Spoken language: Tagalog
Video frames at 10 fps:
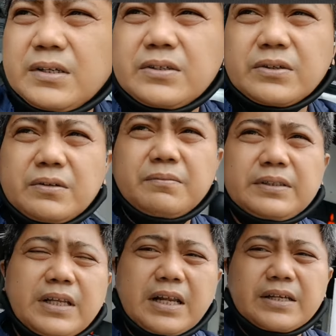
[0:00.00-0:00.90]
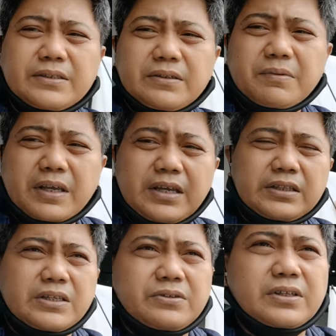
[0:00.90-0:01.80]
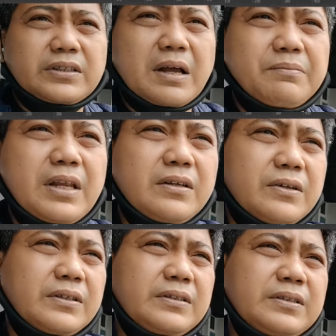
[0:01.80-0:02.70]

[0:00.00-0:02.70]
So, madalas na no, makikita niyo sa thumbnail ko.